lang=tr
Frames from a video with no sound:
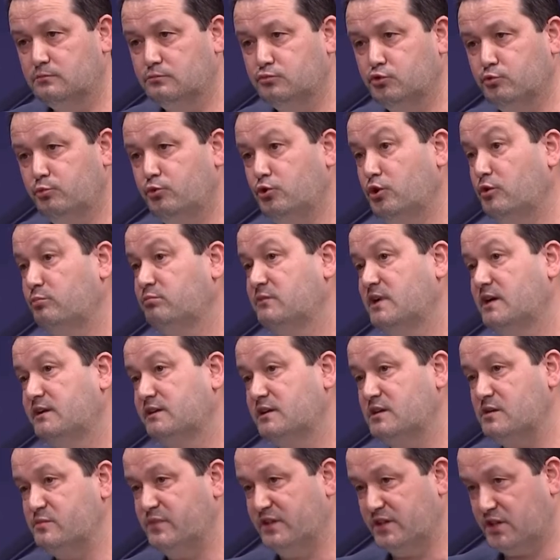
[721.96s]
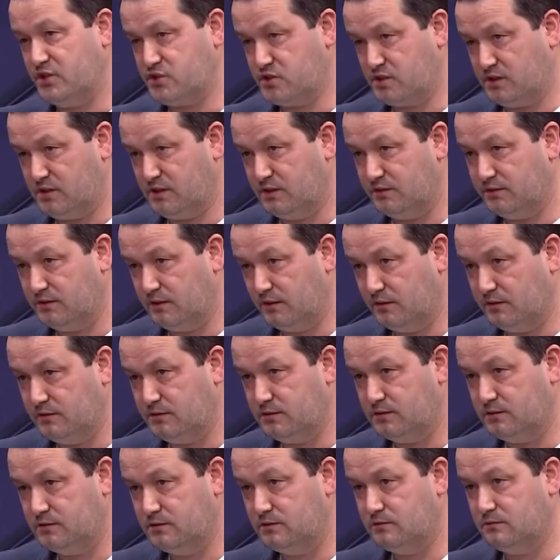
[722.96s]
bu bölümlerde de baraj
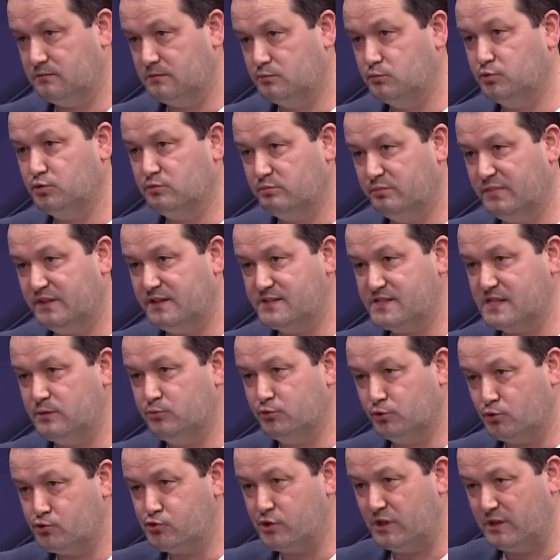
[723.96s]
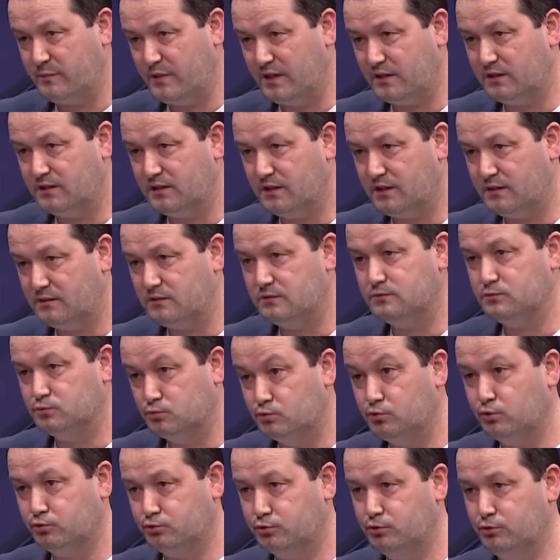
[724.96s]
kaldırıldı. Bu, evet. Bazen bunu söylemekte
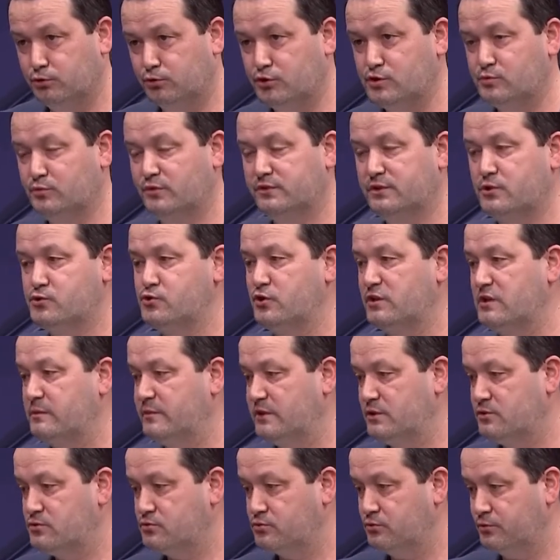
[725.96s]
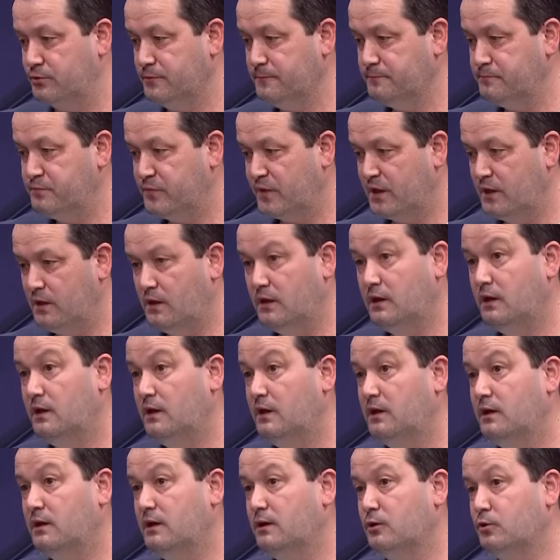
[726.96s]
unutuyoruz, bunu da söylemek istiyorum.
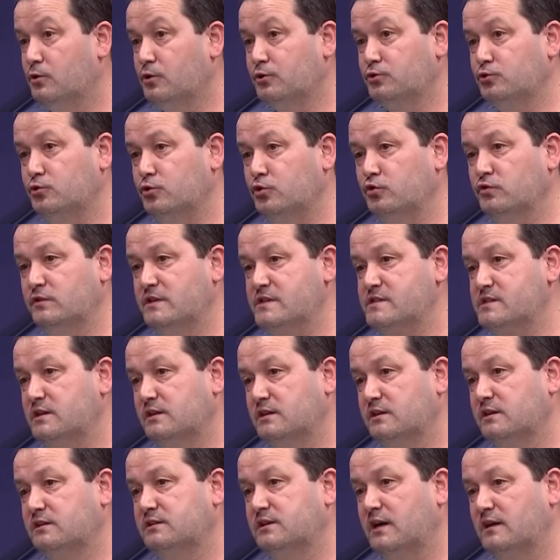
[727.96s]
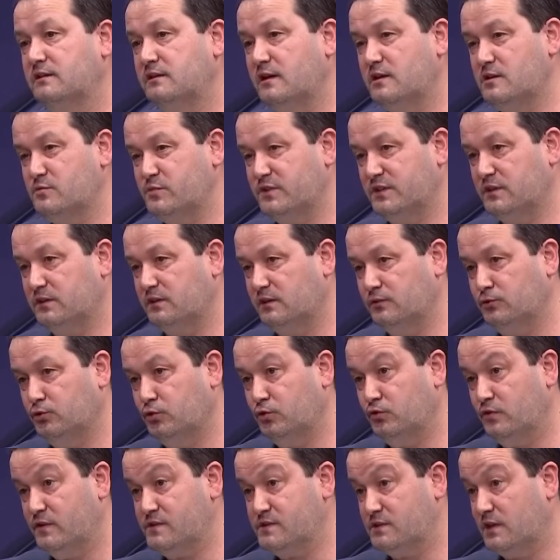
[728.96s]
Orada üniversitelerin kendine bırakıldı.
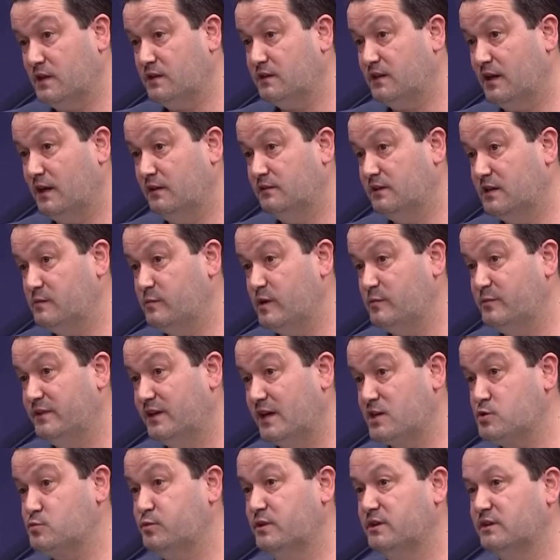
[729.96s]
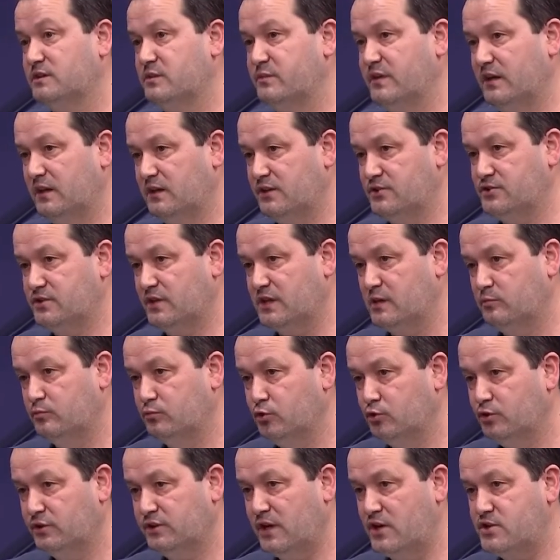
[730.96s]
Üniversiteler kendileri bir baraj puanı belirleyecek.
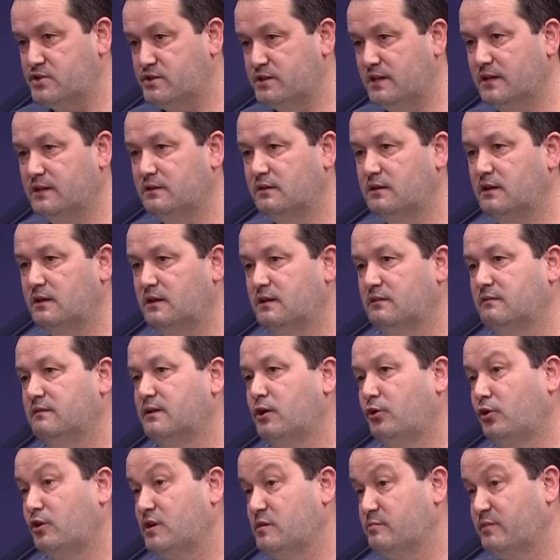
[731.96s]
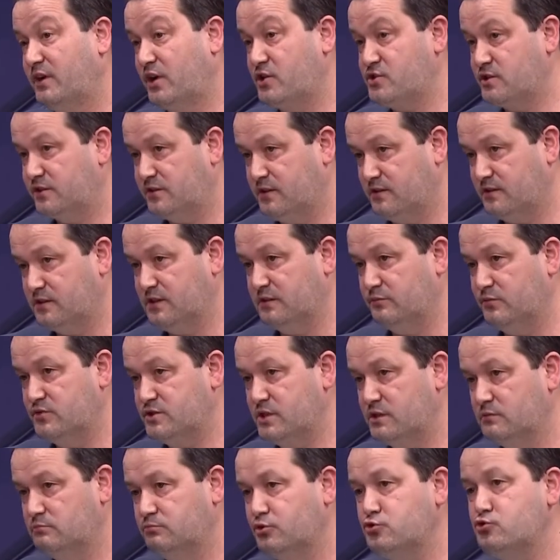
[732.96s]
Bu öğrenciler var olan baraja
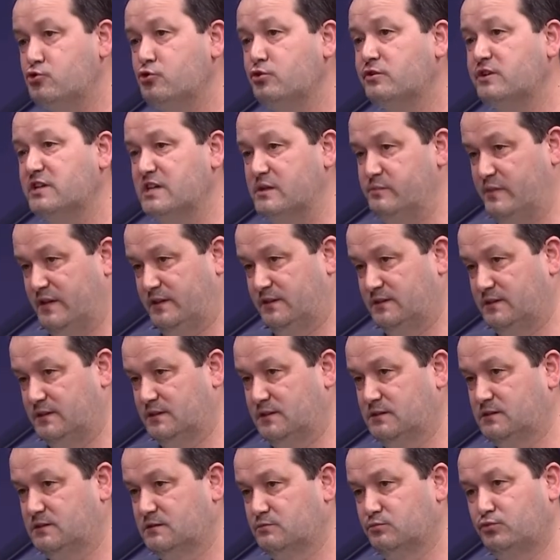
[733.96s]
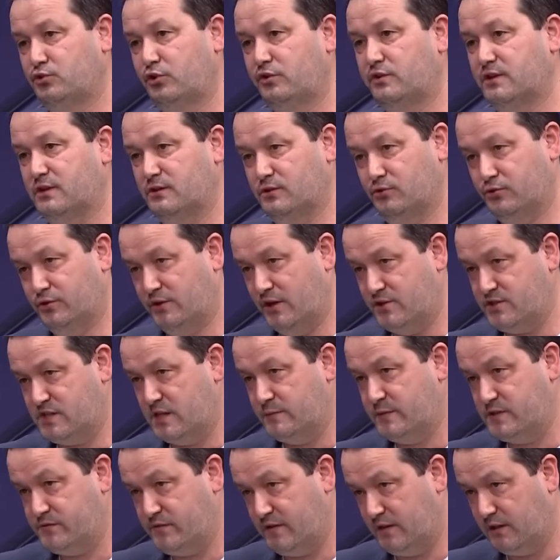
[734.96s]
takılmayacak. Bu çok kıymetli. Bunu da
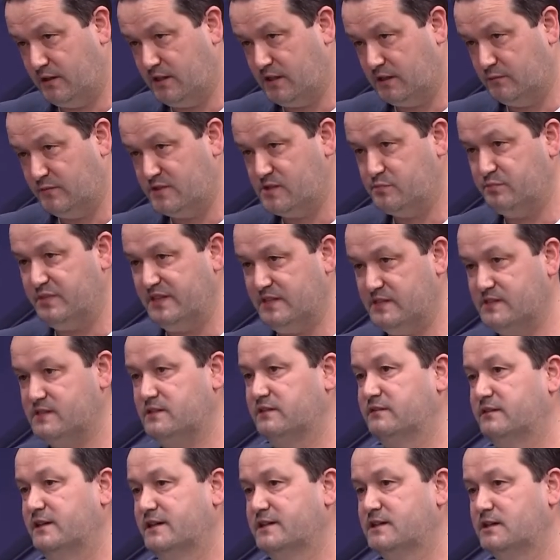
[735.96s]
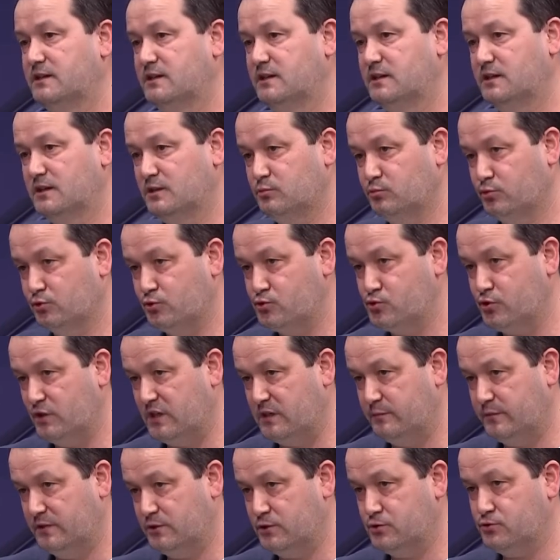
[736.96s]
öğrencilerimiz, velilerimiz bilsinler. Bunu
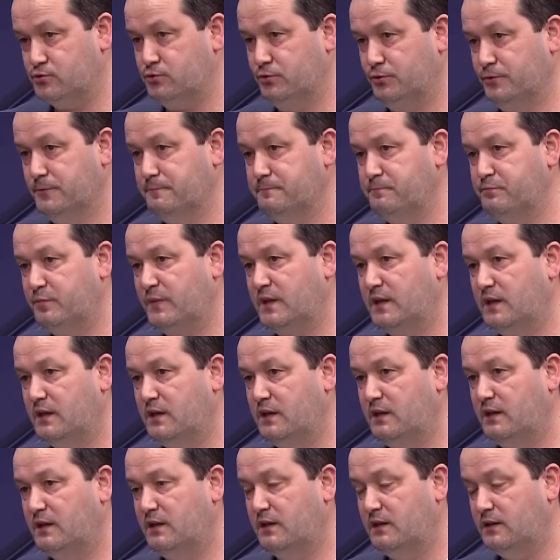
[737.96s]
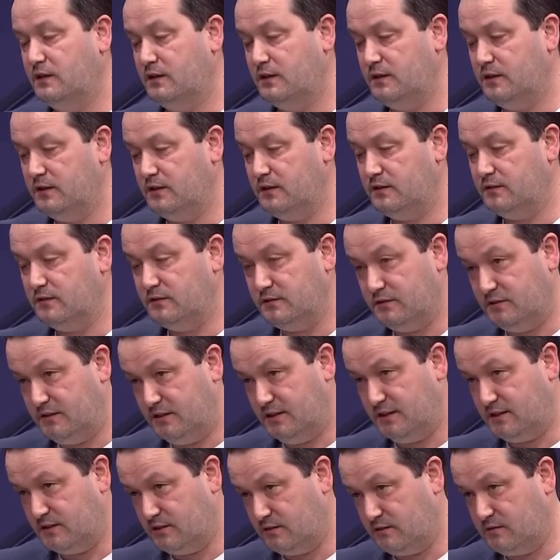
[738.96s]
söylemek istiyorum. E,
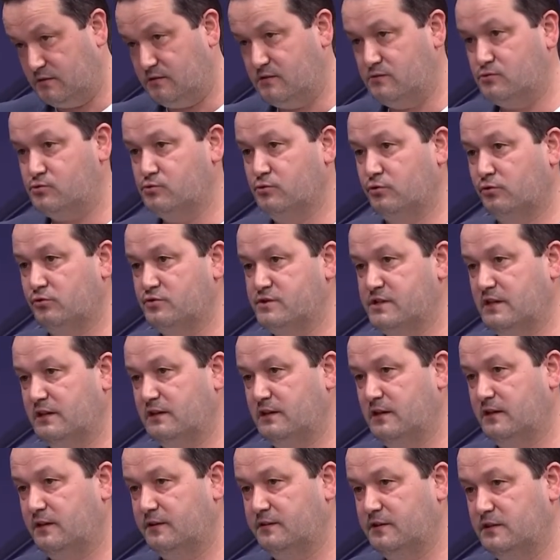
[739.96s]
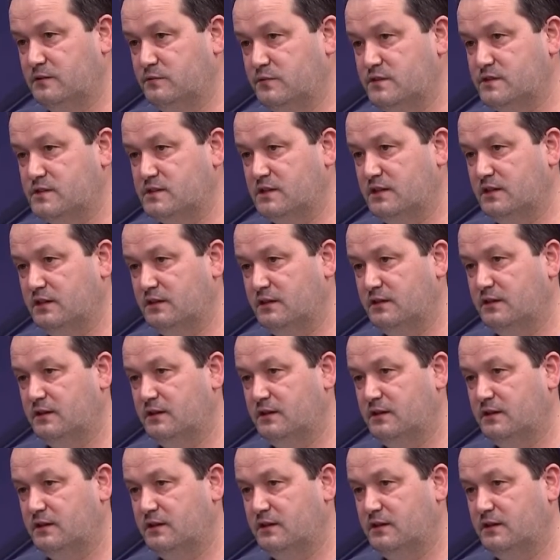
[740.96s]
diğer sorunuza geldiğinizde